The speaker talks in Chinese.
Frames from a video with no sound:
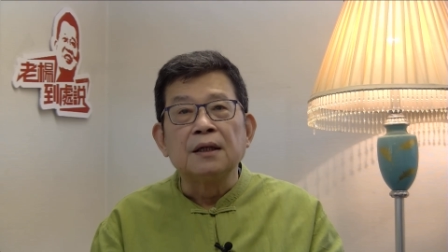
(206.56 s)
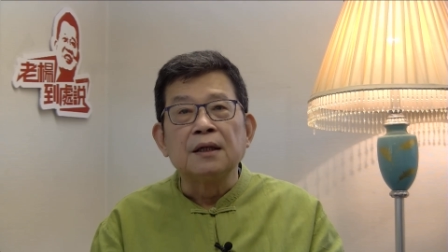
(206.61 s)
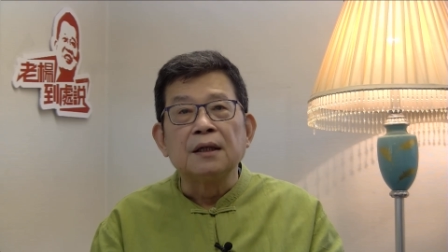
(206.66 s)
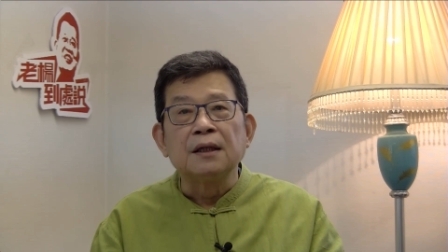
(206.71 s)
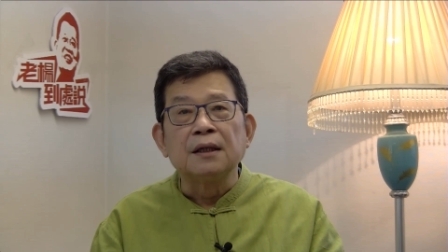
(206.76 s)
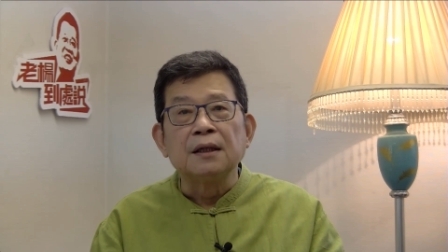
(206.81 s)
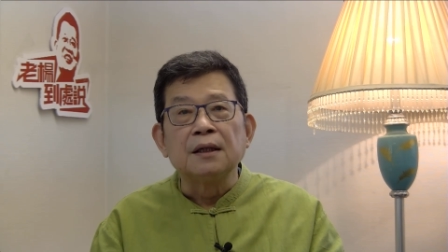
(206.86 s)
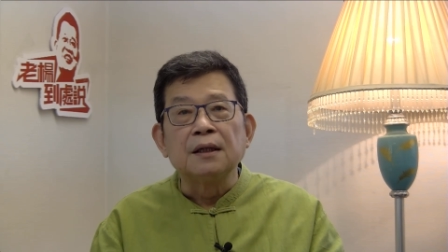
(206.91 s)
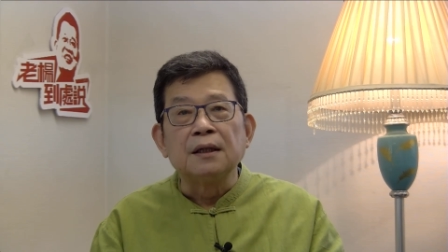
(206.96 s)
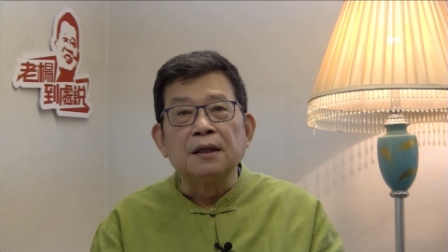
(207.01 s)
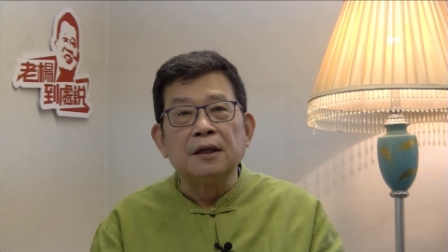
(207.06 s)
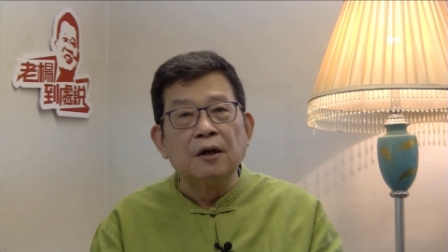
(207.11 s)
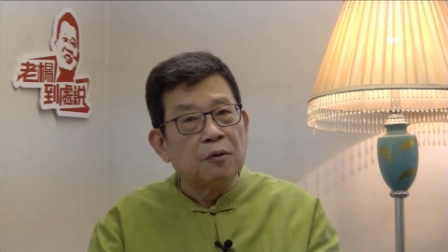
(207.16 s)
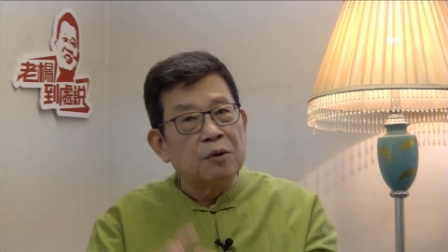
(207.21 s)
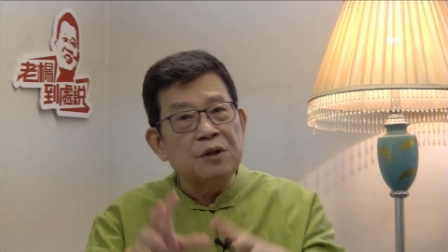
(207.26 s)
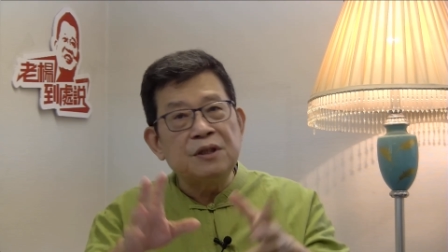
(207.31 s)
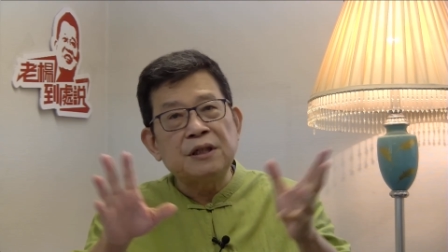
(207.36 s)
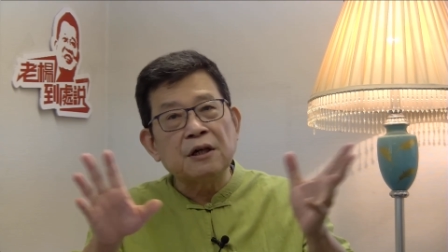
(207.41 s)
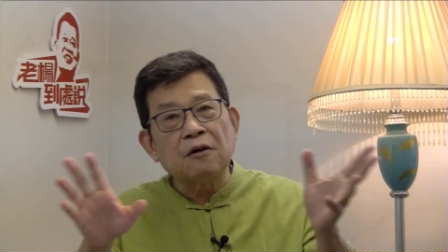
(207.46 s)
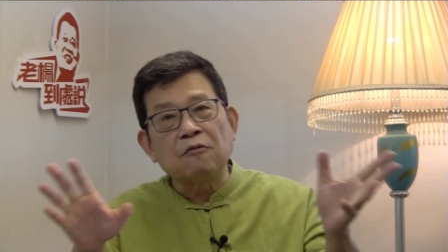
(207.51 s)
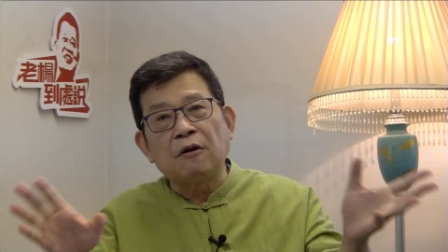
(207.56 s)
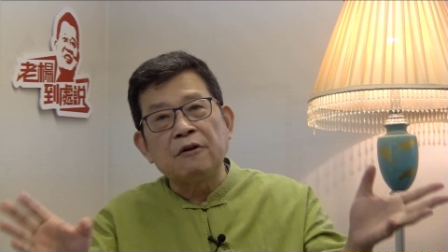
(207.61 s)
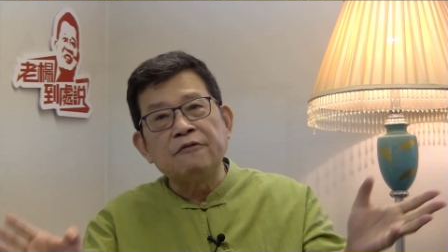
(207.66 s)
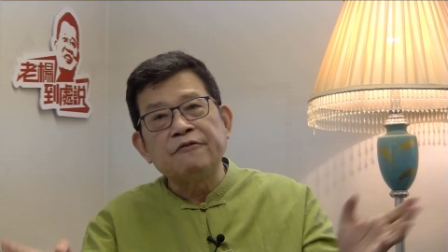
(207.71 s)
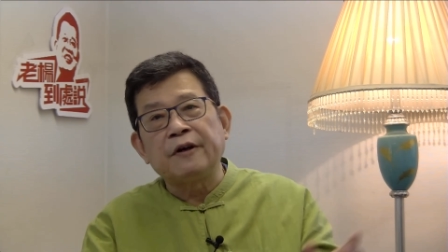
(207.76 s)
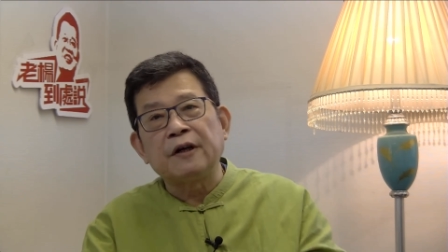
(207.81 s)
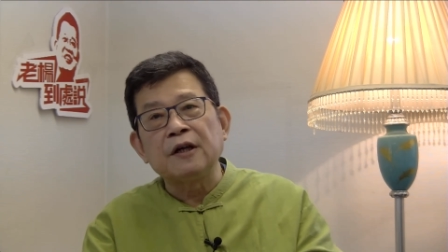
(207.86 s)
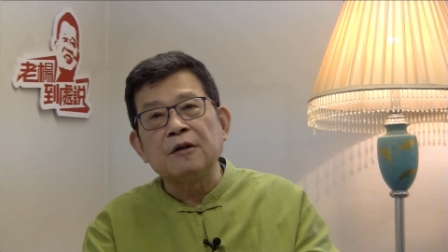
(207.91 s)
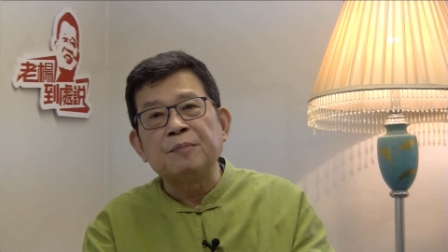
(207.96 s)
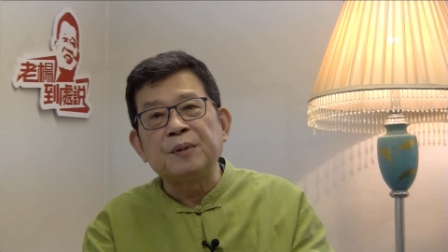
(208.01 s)
有一些官方
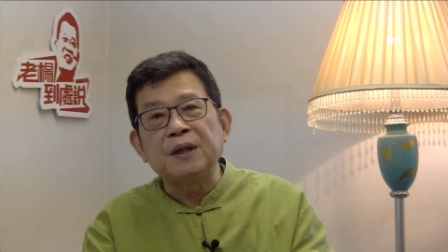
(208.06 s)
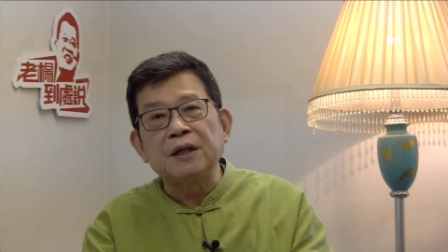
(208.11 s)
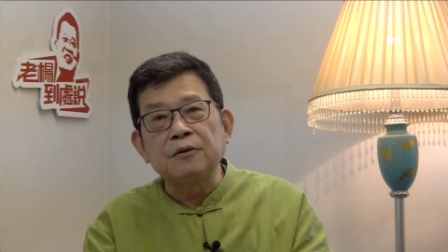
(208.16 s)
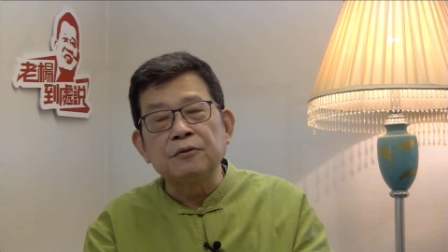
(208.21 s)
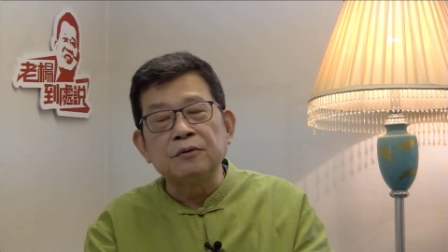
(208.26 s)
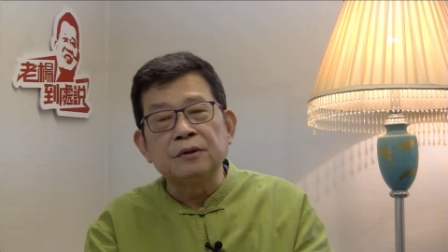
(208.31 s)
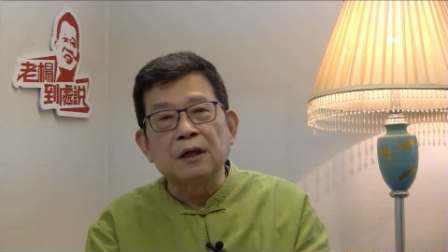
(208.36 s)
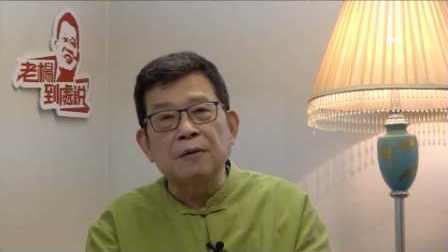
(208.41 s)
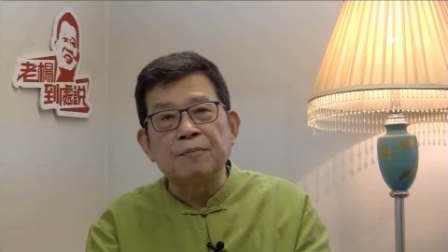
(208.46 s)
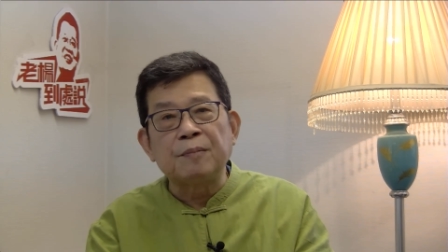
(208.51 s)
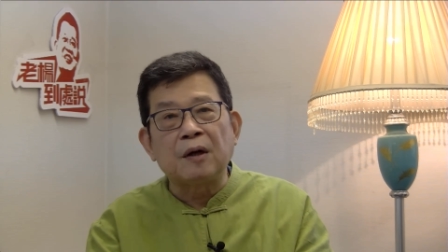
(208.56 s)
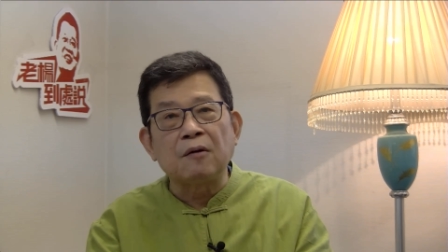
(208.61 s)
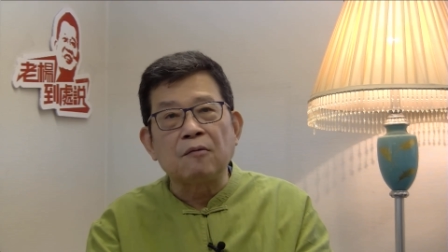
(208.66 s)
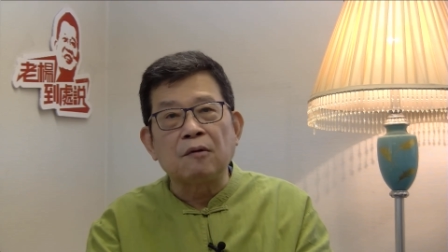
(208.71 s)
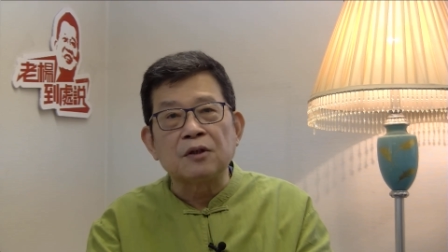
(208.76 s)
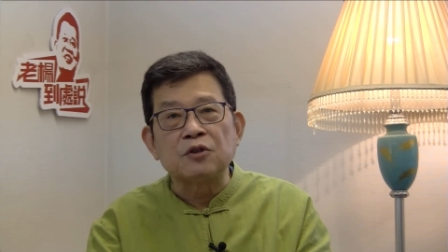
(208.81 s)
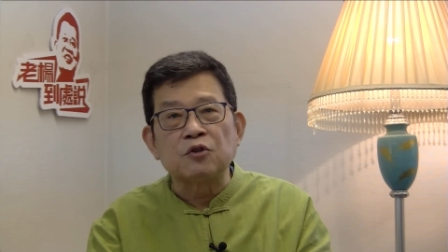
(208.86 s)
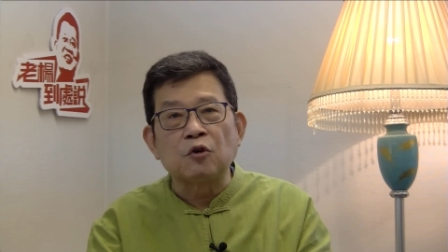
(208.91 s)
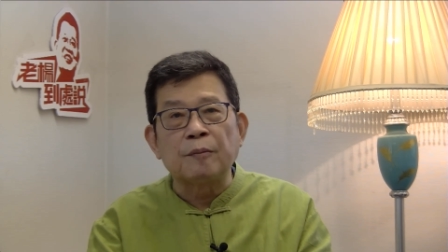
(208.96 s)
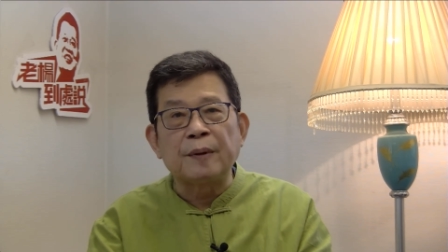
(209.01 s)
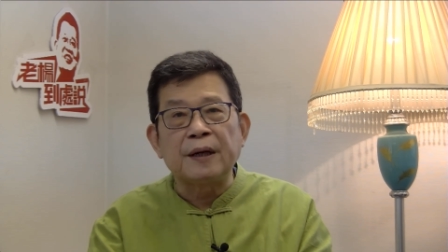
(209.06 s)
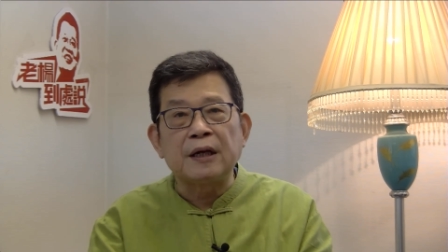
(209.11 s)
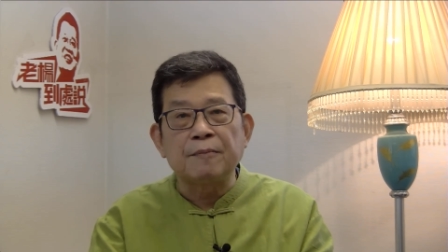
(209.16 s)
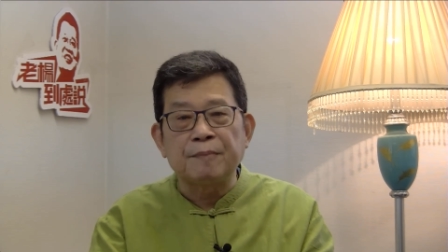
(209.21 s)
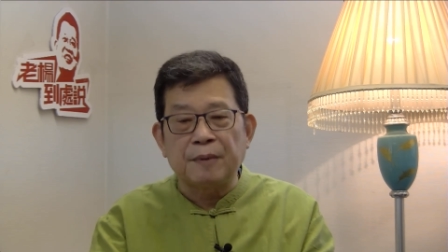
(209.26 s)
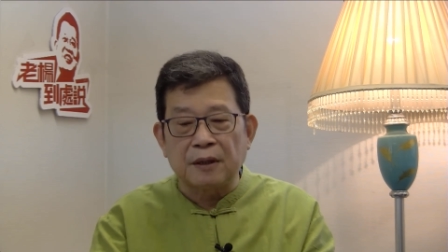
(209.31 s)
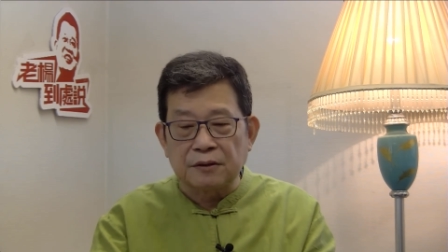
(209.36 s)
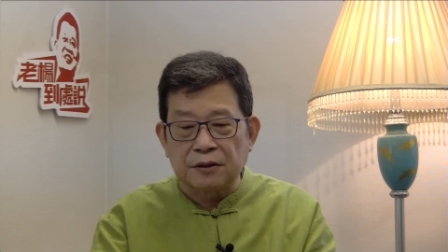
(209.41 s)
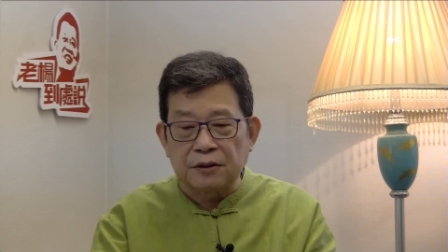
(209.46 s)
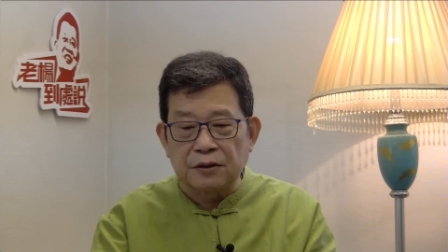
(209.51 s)
的评论啊，包括左派的报
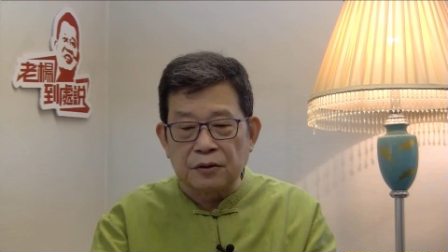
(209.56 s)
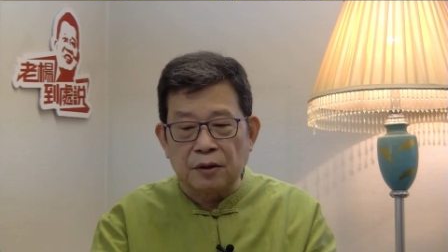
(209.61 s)
纸说